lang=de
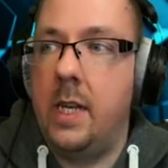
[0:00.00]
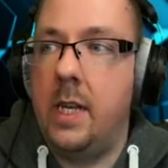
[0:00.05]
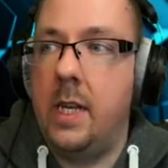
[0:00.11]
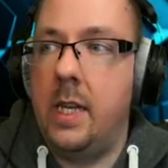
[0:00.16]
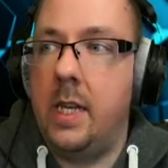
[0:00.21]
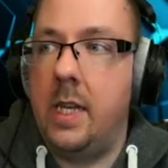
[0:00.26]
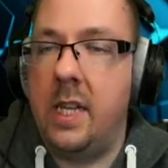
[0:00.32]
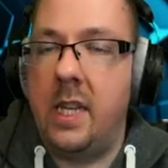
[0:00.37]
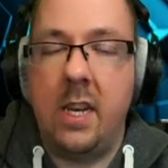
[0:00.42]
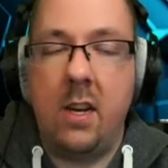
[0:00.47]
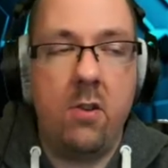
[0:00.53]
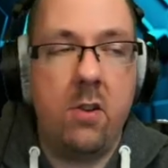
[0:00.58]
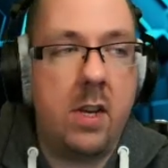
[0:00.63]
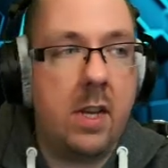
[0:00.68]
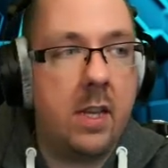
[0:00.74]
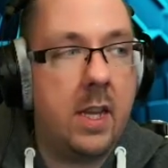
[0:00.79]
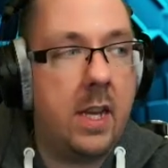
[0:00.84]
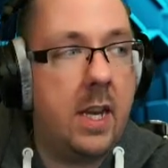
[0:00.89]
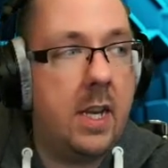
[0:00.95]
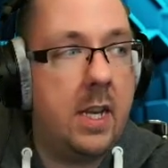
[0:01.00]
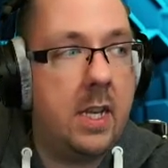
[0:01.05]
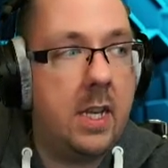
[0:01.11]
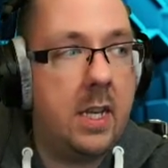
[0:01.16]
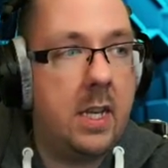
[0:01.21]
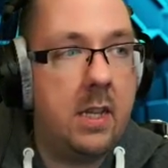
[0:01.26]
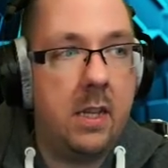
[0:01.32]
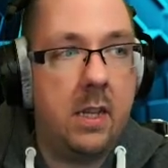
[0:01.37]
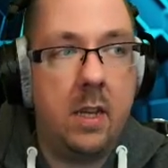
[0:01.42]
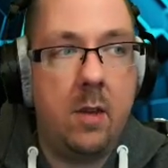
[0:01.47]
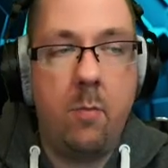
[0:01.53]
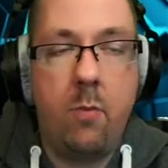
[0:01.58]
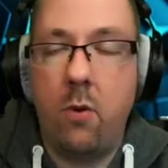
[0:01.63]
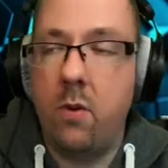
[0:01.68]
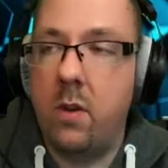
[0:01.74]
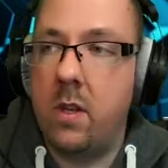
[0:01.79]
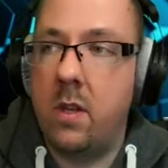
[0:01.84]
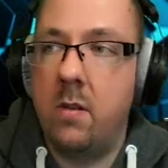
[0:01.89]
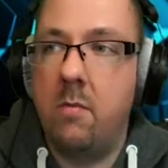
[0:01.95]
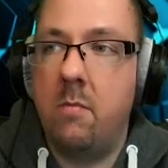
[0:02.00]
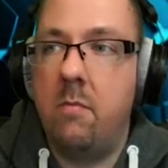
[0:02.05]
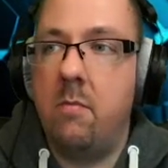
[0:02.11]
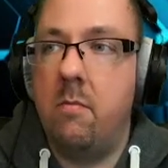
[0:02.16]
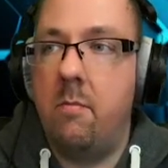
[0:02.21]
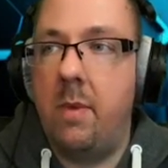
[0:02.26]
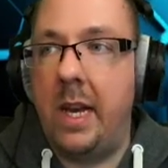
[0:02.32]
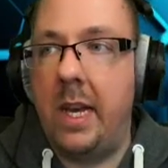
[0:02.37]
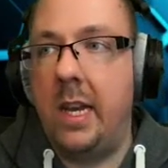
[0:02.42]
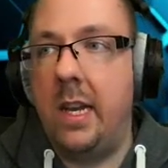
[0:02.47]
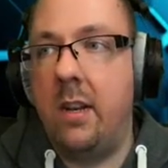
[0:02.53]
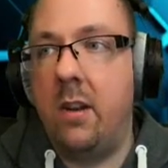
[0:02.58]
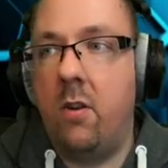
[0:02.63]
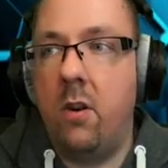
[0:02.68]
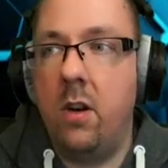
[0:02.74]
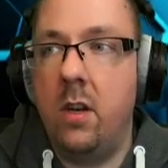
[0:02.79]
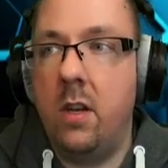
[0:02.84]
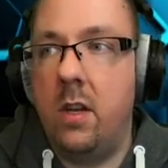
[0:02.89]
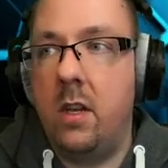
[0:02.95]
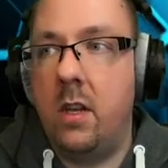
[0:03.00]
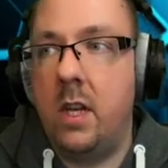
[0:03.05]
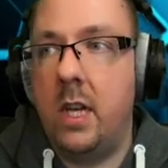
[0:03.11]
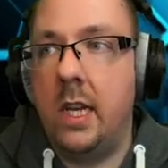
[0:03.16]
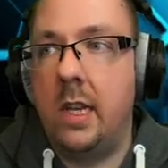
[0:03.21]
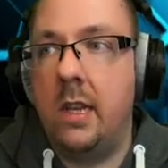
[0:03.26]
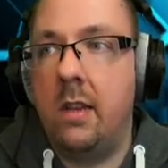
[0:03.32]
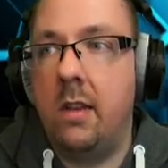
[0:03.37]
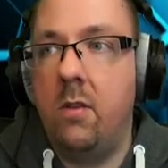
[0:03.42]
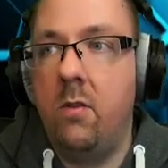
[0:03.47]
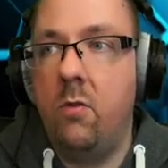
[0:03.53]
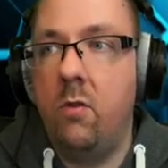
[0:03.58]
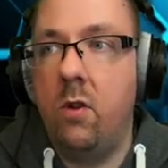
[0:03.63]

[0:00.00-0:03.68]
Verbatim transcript: Ich sage euch ganz ehrlich, die Punkte bringen euch jetzt nur